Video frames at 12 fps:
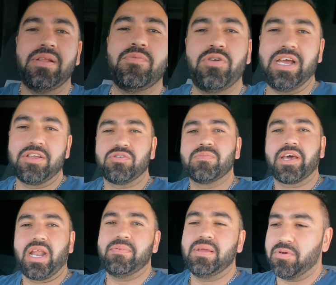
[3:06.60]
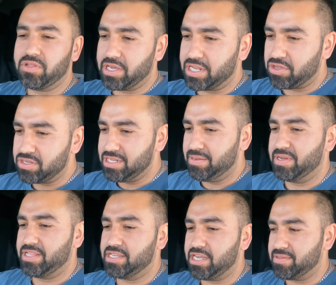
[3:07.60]
ने बोला कि तुम खराबियाँ बहुत करते हो इसलिए
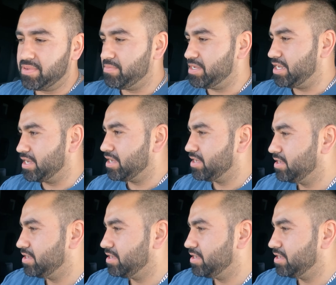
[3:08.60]
बंदा साथ में भेजेंगे